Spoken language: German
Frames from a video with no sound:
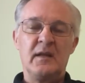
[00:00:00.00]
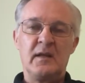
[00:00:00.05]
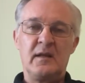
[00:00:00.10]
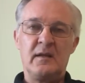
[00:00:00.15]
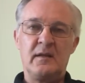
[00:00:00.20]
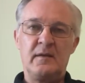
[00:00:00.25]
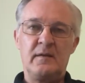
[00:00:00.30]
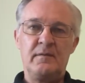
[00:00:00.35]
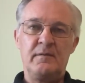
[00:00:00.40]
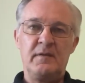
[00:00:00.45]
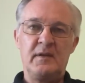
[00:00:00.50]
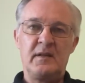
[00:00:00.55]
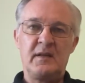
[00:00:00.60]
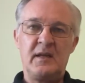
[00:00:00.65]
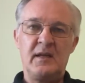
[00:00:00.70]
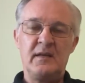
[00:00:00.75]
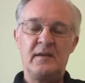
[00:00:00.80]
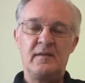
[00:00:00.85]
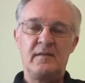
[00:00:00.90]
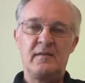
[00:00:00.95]
äh, wir
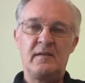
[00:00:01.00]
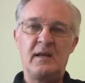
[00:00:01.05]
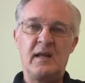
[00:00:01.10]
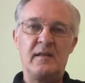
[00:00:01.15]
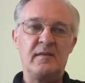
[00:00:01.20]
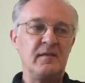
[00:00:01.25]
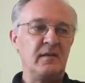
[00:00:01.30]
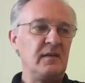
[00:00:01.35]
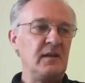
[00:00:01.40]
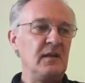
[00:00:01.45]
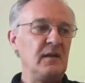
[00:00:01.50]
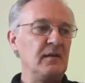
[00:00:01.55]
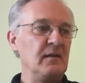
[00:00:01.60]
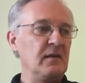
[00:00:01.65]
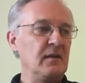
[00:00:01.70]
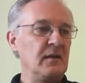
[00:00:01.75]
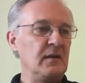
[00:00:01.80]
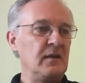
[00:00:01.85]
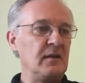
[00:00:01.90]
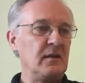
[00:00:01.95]
drehen das ganze
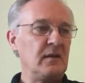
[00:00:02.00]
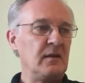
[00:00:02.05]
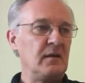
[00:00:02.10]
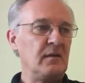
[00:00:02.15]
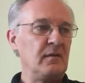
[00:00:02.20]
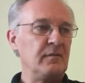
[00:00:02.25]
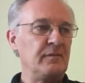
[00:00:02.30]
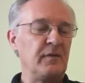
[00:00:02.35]
Ding äh,